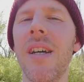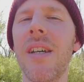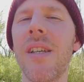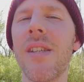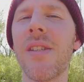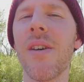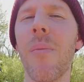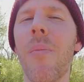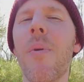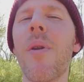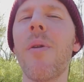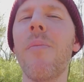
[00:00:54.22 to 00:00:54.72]

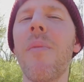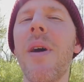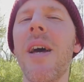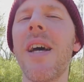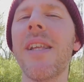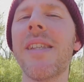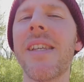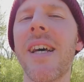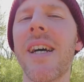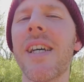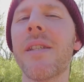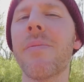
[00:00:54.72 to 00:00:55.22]
So, primär
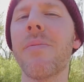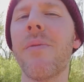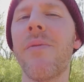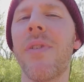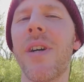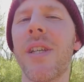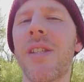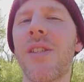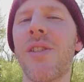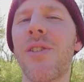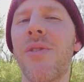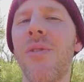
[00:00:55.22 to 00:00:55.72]
jetzt erstmal
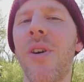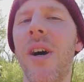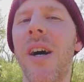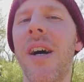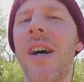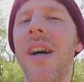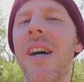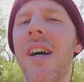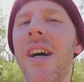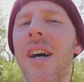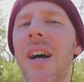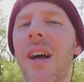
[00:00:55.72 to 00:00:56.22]
was zur
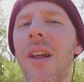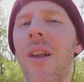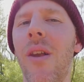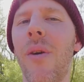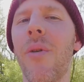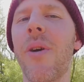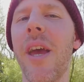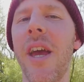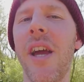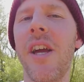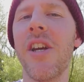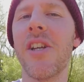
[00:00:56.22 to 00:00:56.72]

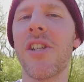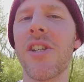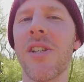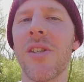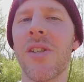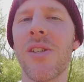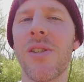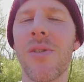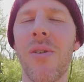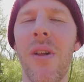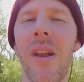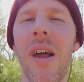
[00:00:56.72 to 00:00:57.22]

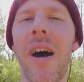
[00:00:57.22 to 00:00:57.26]
Location, zur